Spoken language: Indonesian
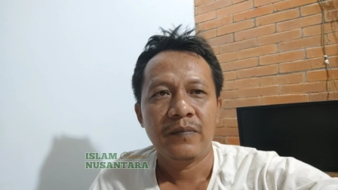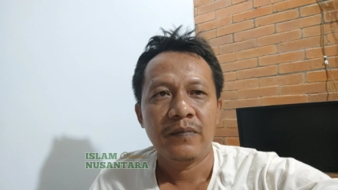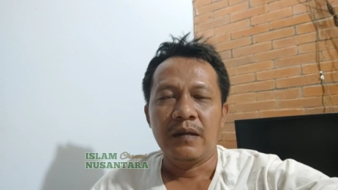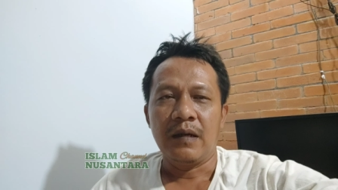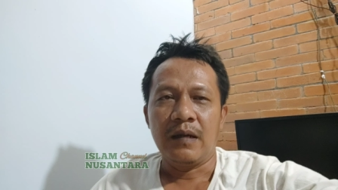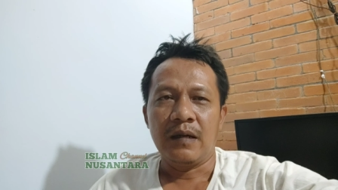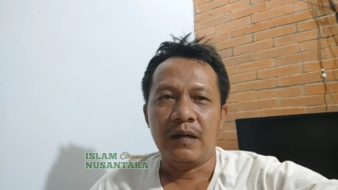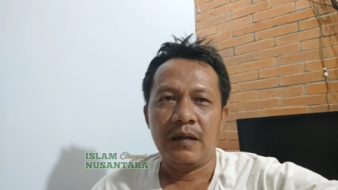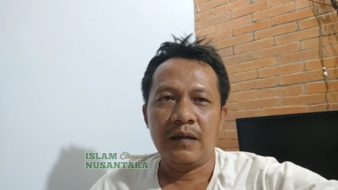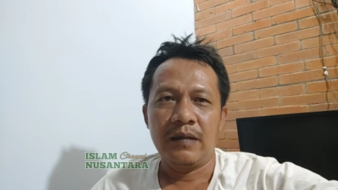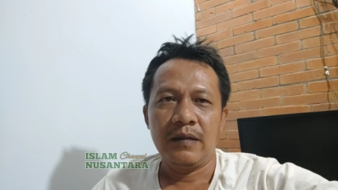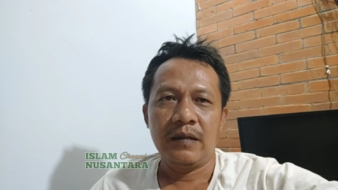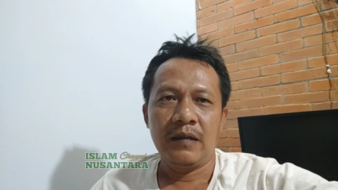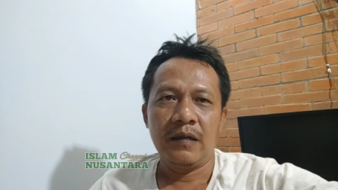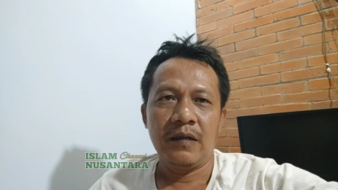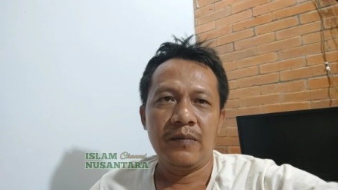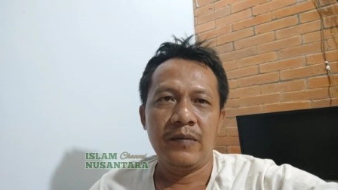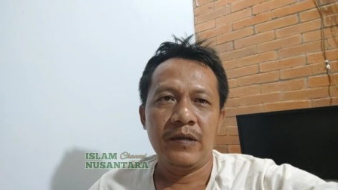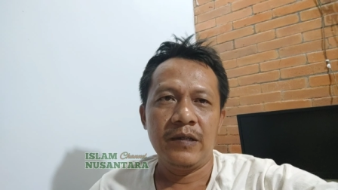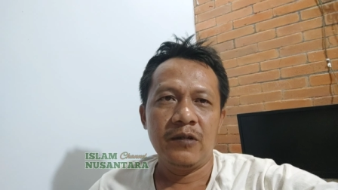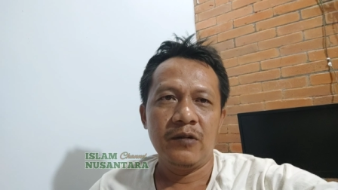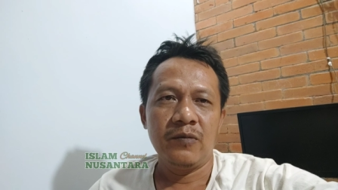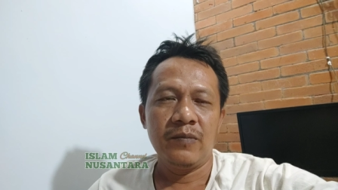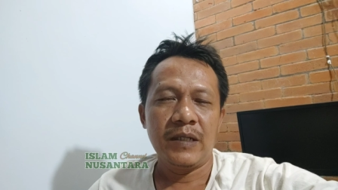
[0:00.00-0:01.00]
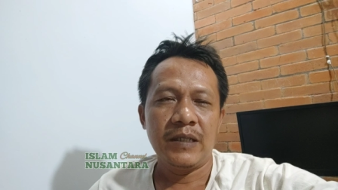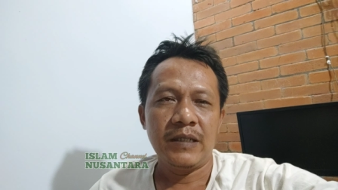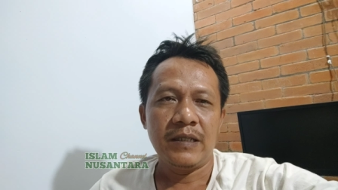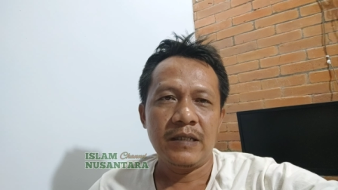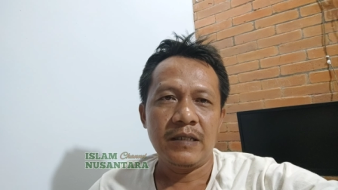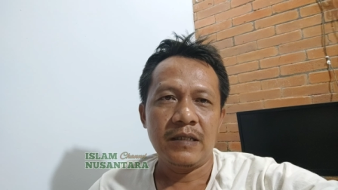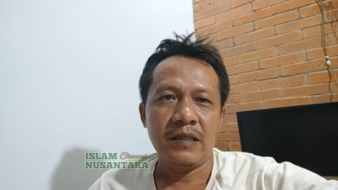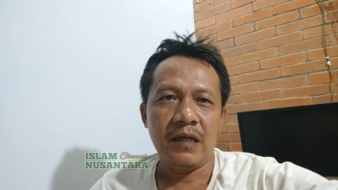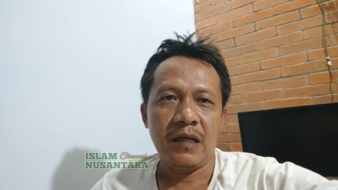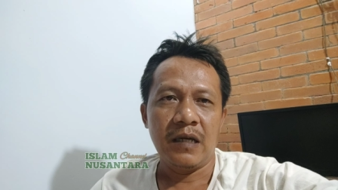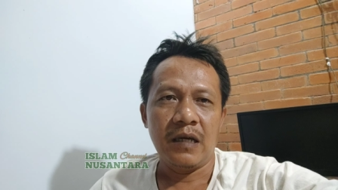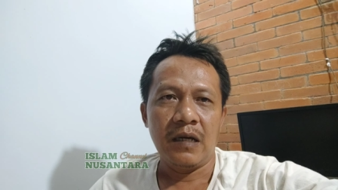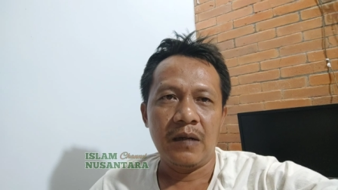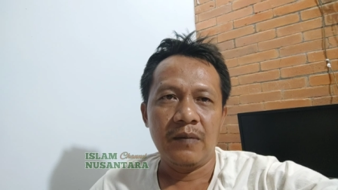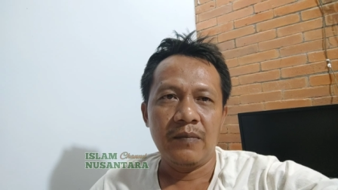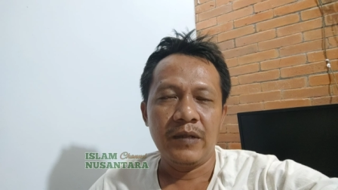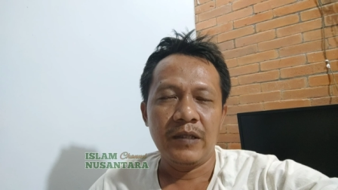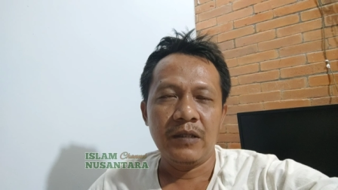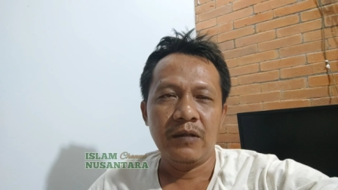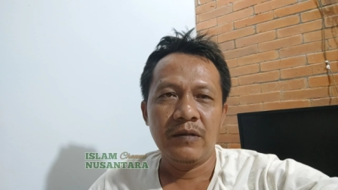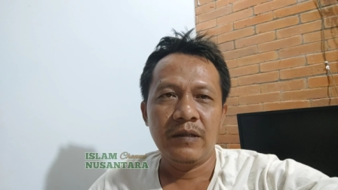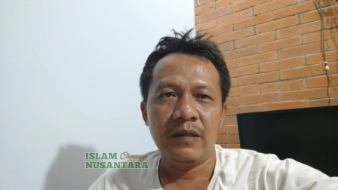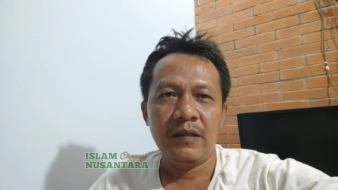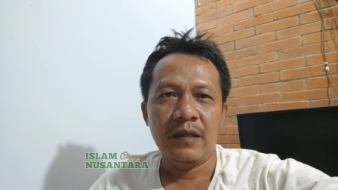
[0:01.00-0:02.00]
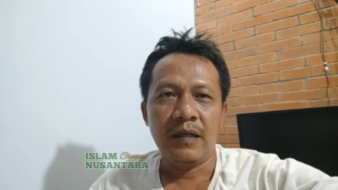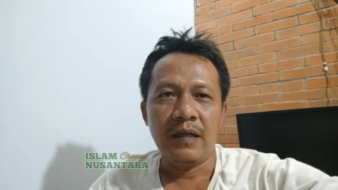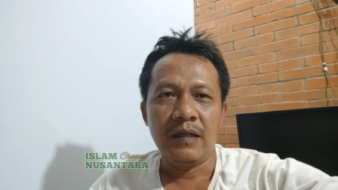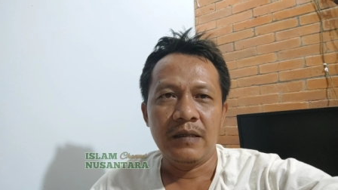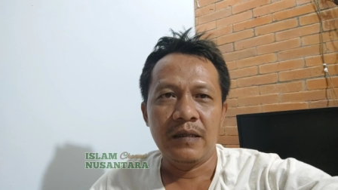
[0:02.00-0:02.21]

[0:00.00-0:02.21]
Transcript: Karena yang namanya umat Islam itu tidak